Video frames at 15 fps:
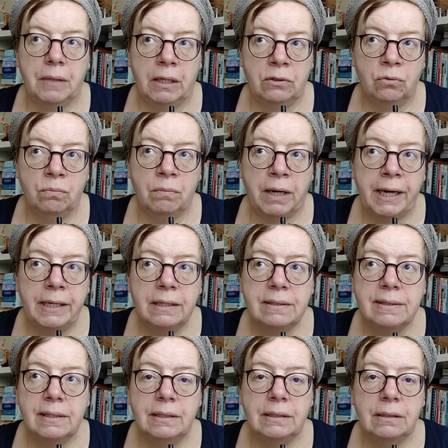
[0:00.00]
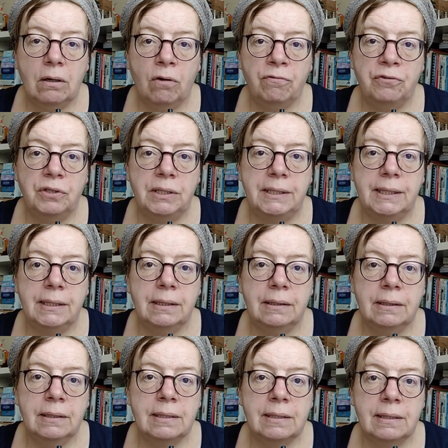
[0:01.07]
Also meine Sicht auf die Dinge
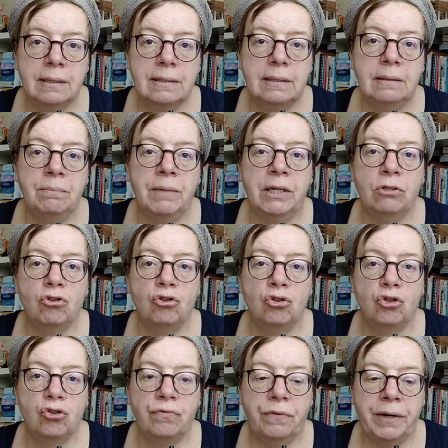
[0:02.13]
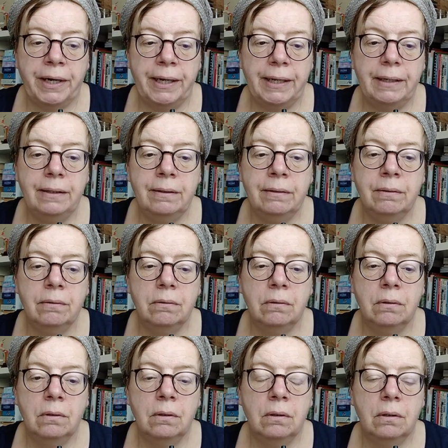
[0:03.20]
ist, dass die Menschen schweigen,
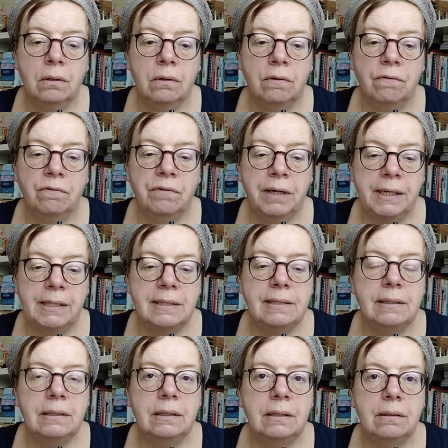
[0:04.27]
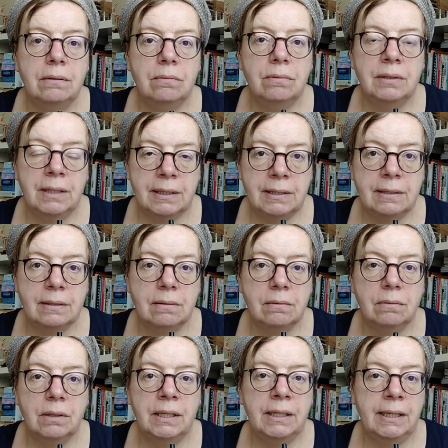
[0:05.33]
weil sie
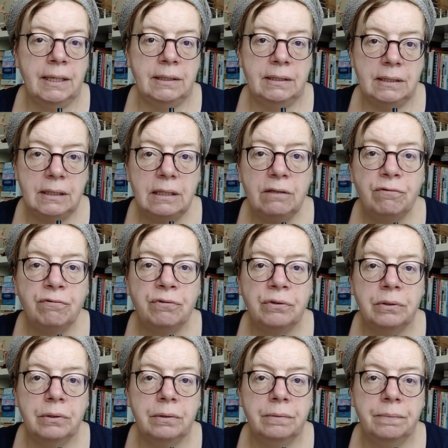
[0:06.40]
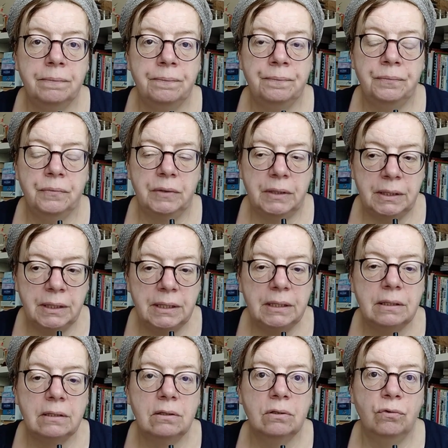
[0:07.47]
das in der Tiefe
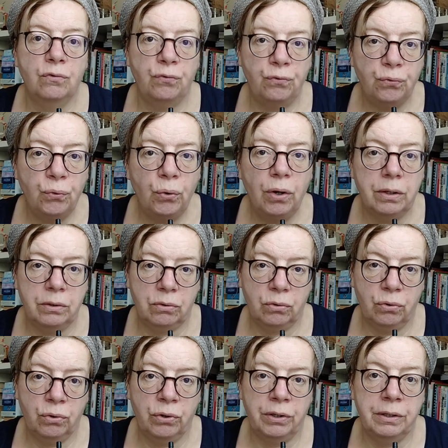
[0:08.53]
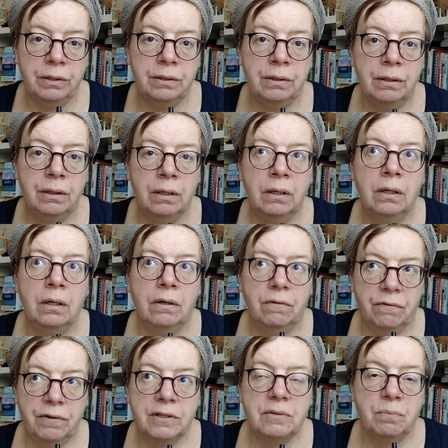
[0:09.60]
nicht fühlen können,
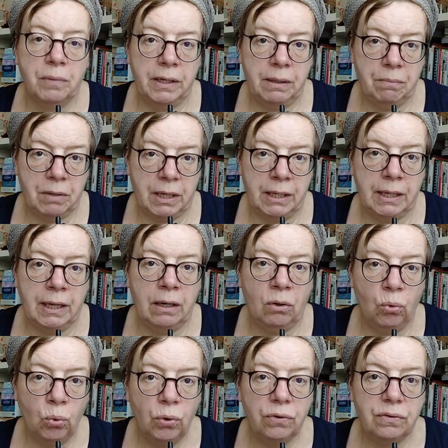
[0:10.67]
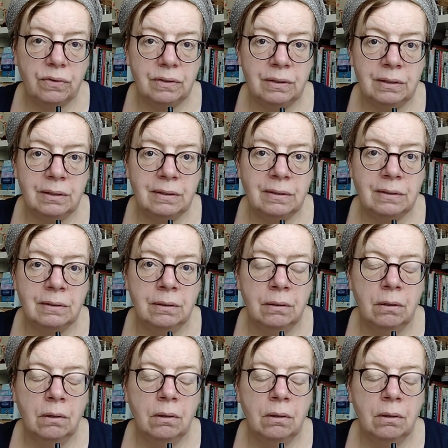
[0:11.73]
was bei dem anderen los ist,